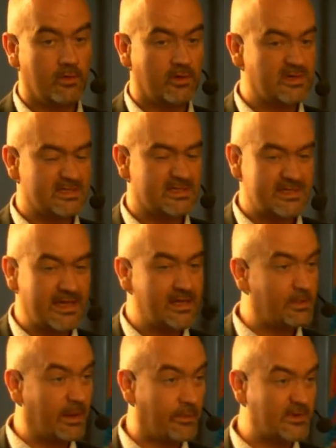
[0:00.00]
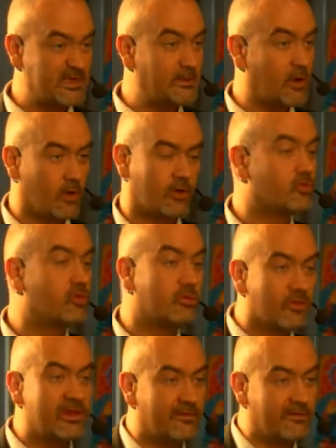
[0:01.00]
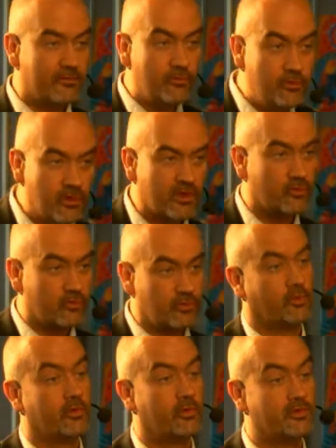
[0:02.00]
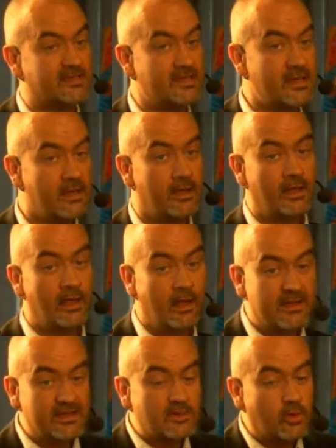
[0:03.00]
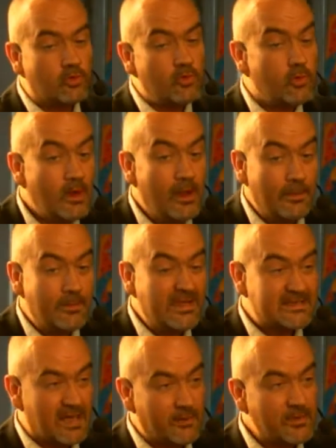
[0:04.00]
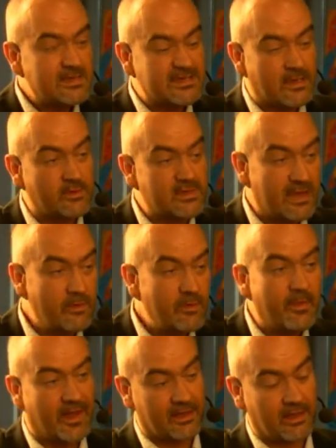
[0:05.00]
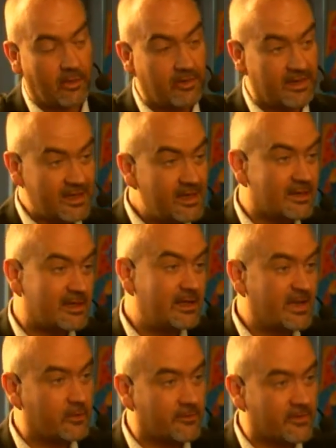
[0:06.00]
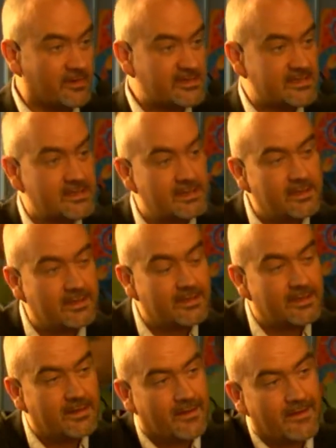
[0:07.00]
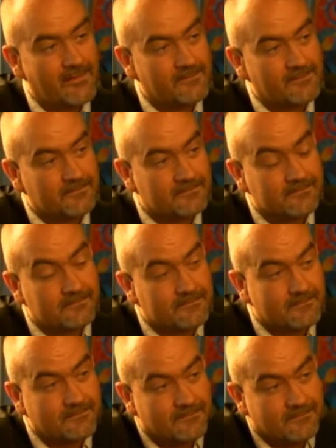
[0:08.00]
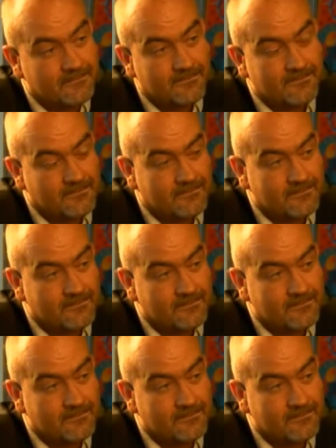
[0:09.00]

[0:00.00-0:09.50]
euh, ça n'est pas possible, alors que tout le monde l'a vu et que tout le monde le sait, d'un seul coup, bizarrement, ça contribue même à recréer un climat de confiance. Ça me fait rire, ce que tu dis parce que en